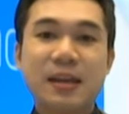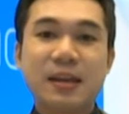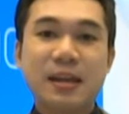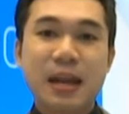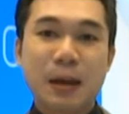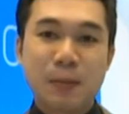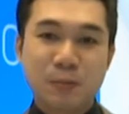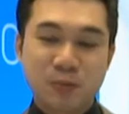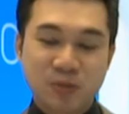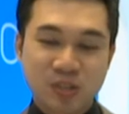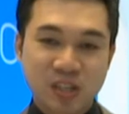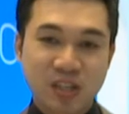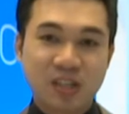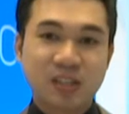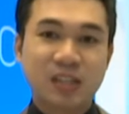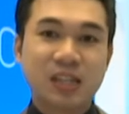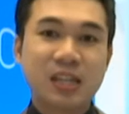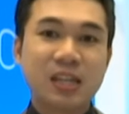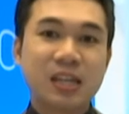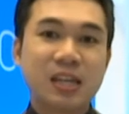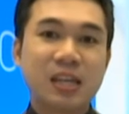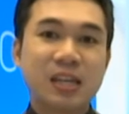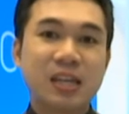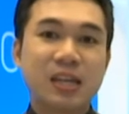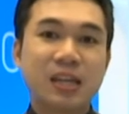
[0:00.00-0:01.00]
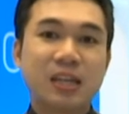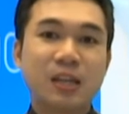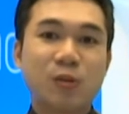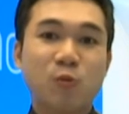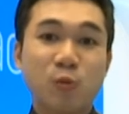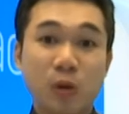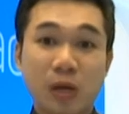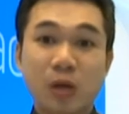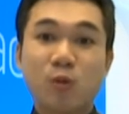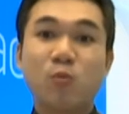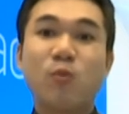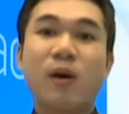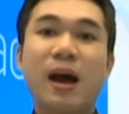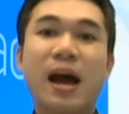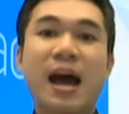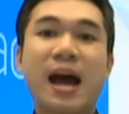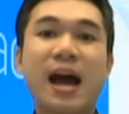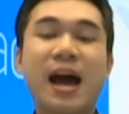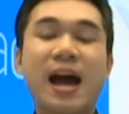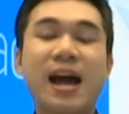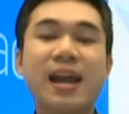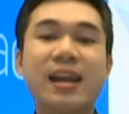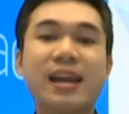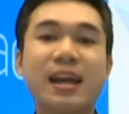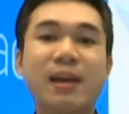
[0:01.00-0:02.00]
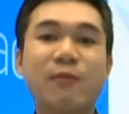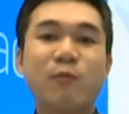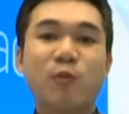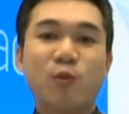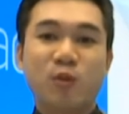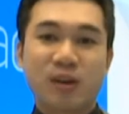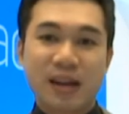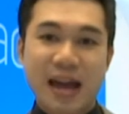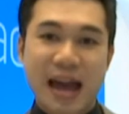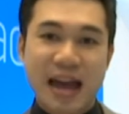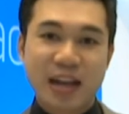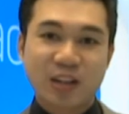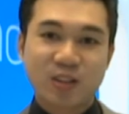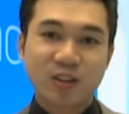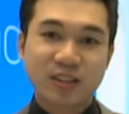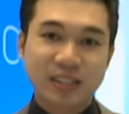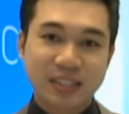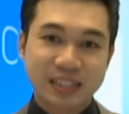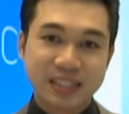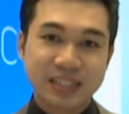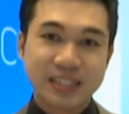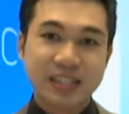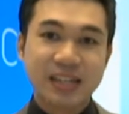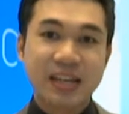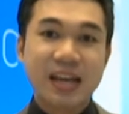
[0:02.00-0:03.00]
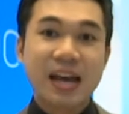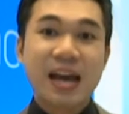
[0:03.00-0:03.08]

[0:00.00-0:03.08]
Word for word: นำสิ่งที่หวือหวาในวงการก็คือ